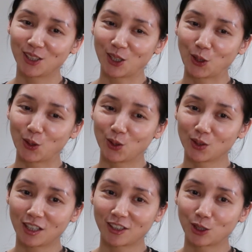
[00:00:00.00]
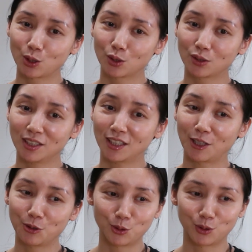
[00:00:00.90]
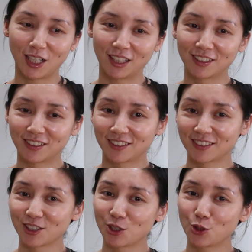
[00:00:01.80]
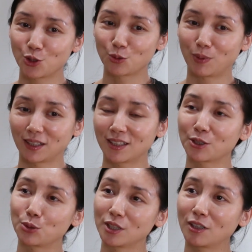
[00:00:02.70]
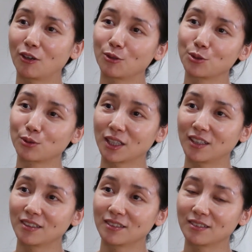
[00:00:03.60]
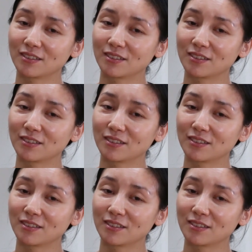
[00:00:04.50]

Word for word: 然后当时就毅然决然的就把那个学校就给，